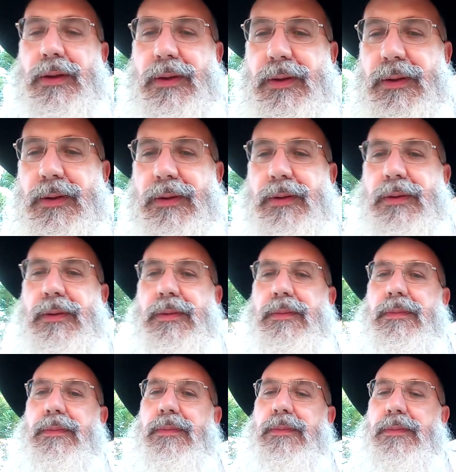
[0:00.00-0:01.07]

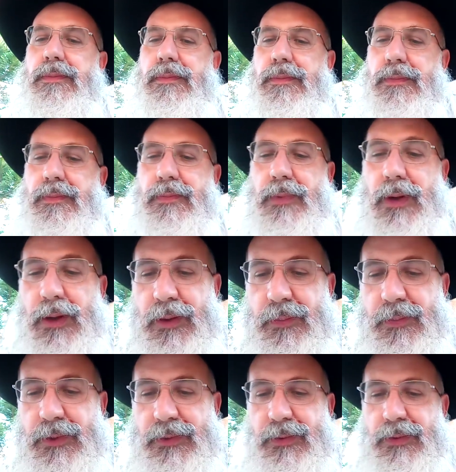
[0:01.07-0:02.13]
Euh, et
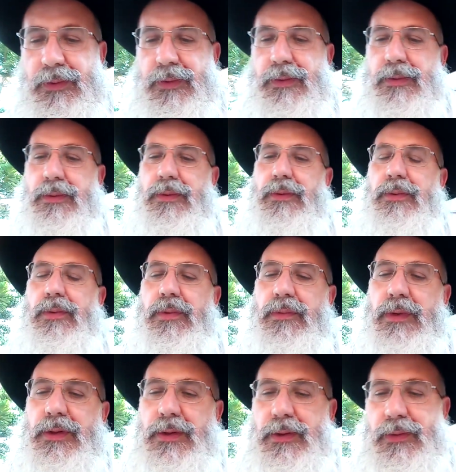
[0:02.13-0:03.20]
maintenant, donc, on va
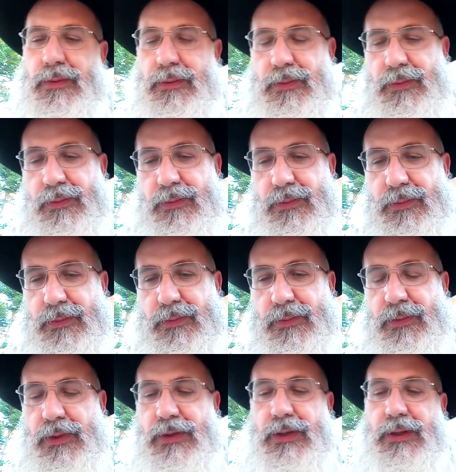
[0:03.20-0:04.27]
dire le,
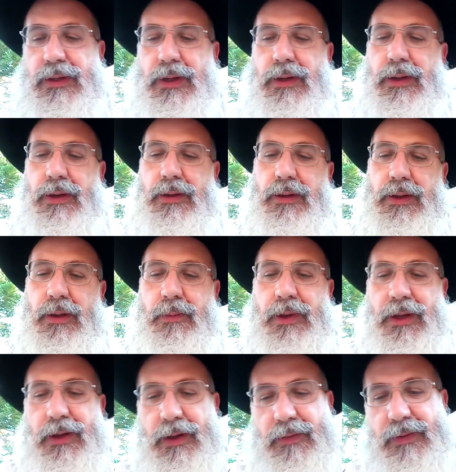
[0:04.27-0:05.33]
le Shetrail.
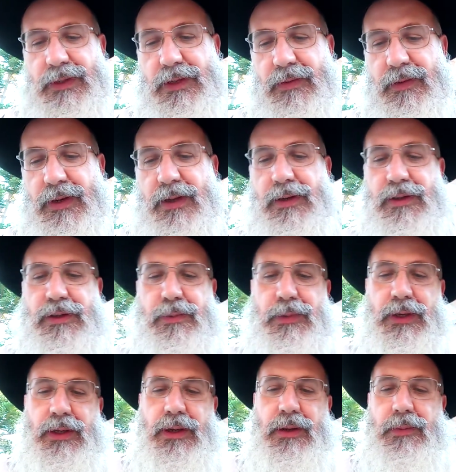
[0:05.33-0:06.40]
Kimelachar et Tzavelar,
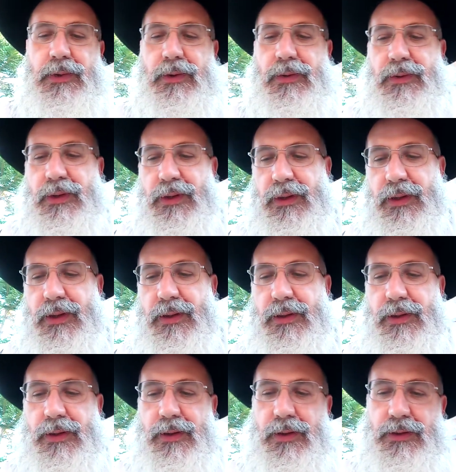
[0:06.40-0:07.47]
l'Ishmercha, Bechol
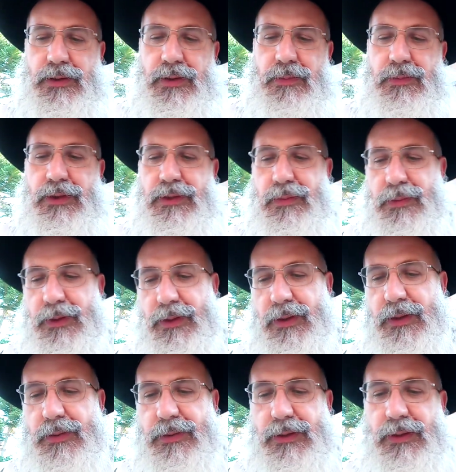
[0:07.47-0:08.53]
Hashem
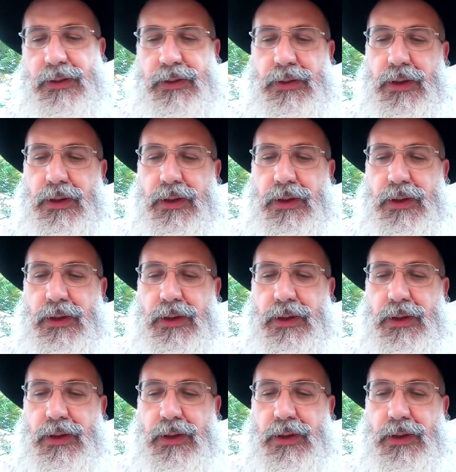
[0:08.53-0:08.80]
Ishmercha, etc.